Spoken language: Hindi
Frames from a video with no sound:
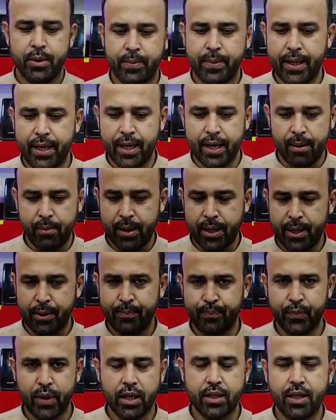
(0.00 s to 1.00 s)

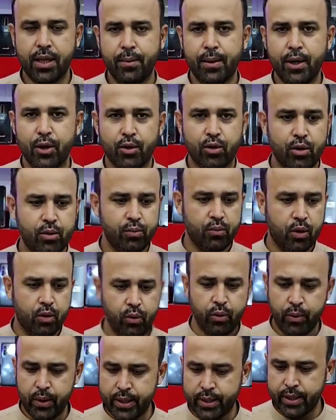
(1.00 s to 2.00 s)
अस्सलाम वालेकुम
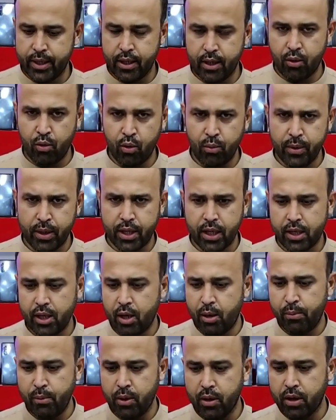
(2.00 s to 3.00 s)
व्यूवर्स उम्मीद
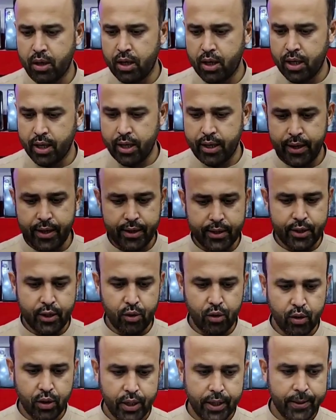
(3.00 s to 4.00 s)
करता हूँ आप लोग खैरियत
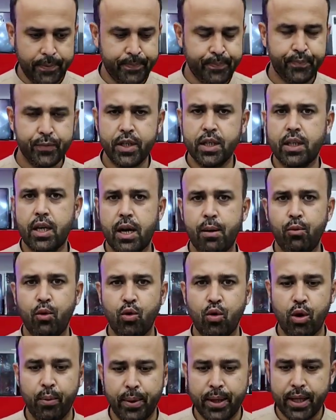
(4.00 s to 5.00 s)
से होंगे जिस तरह आप
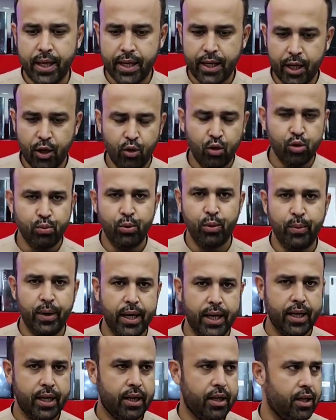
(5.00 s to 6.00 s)
लोगों को पता है कि यूज़
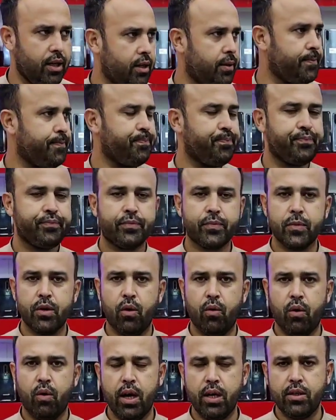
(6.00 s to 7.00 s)
मोबाइल
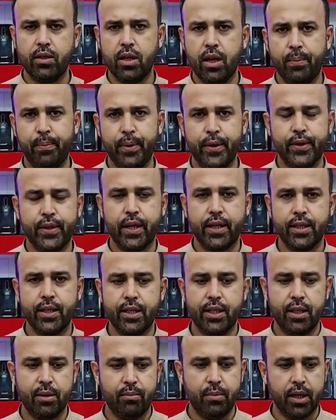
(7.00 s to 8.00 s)
वायद शाह पे स्टार
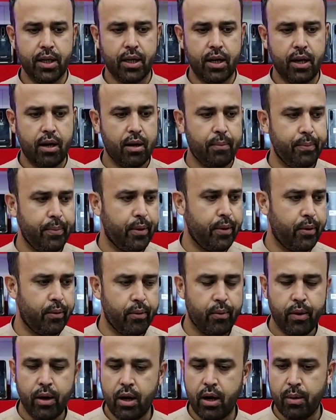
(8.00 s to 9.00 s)
सिटी में क्या आप,
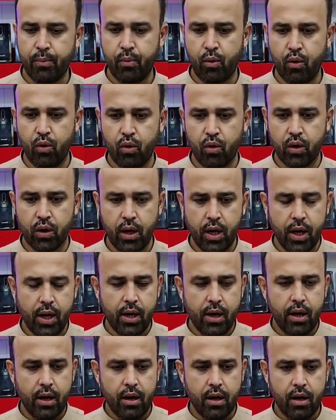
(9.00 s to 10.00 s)
आप
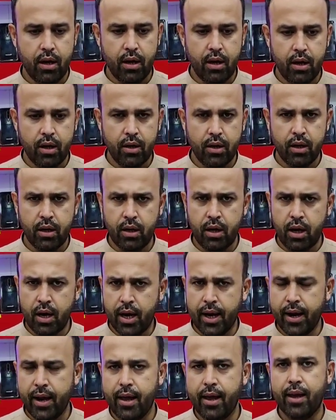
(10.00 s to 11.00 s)
लोग
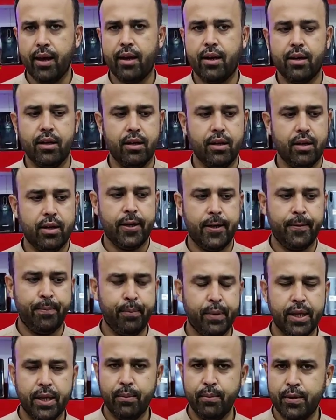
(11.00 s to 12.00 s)
हर एक
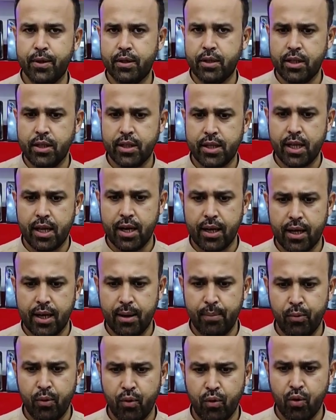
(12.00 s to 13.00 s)
मतलब जिस तरह
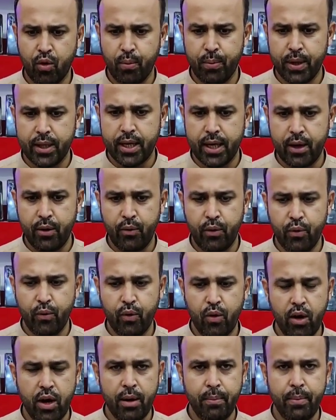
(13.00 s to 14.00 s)
के आप लोगों को पता है
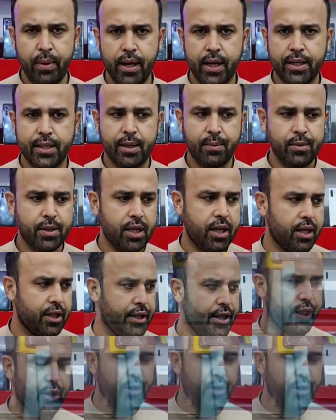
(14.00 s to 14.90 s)
वीवो एंटनेक सैमसंग